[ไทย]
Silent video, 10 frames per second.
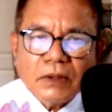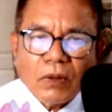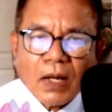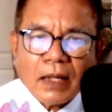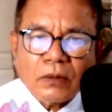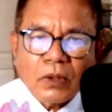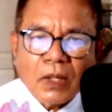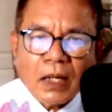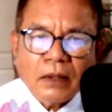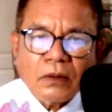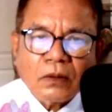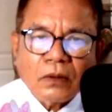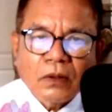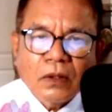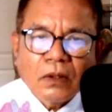เจ้าลาตัวนั้น
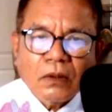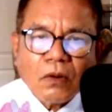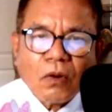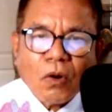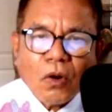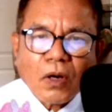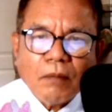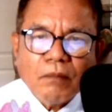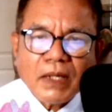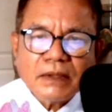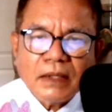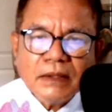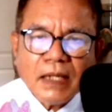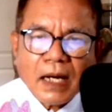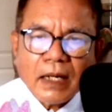ก็ขอคำมั่นสัญ
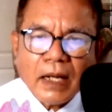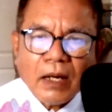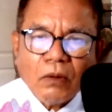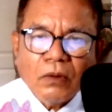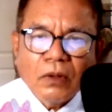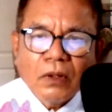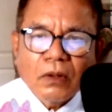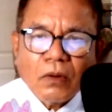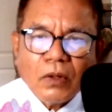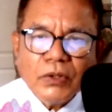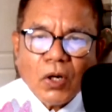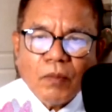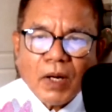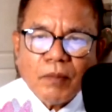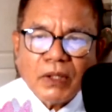ญาแล้วก็ยอ
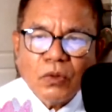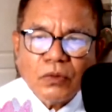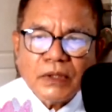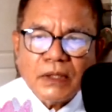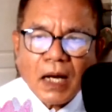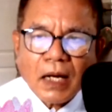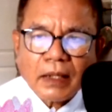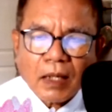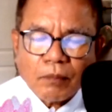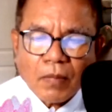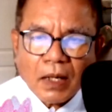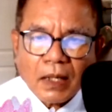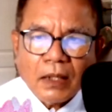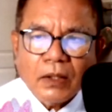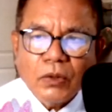มให้บรรทุกสินค้ากลับมา
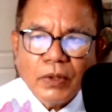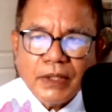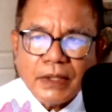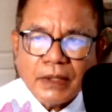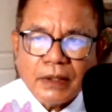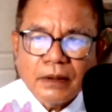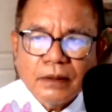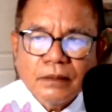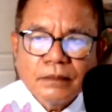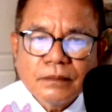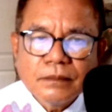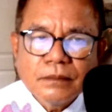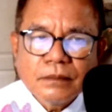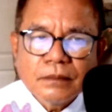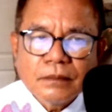ด้วยดี
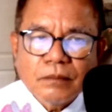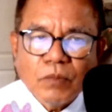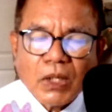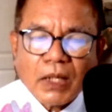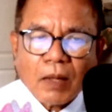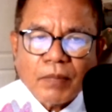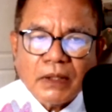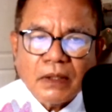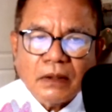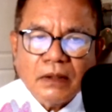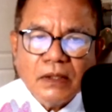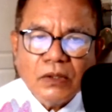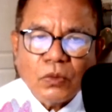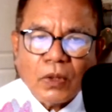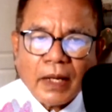เมื่อกลับมาถึงที่
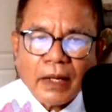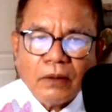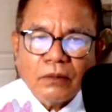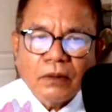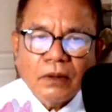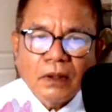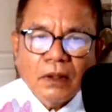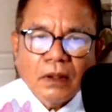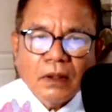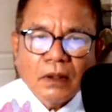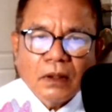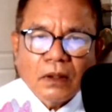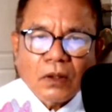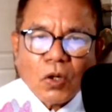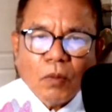อยู่แล้ว
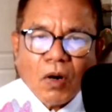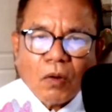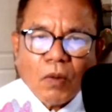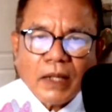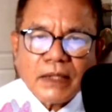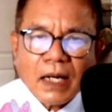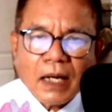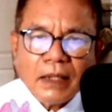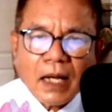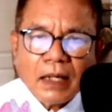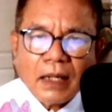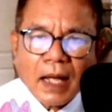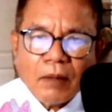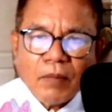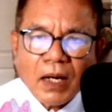ก็บอกว่าจะหานาง
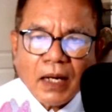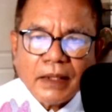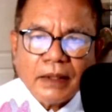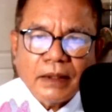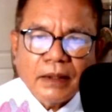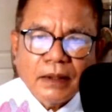ลามาให้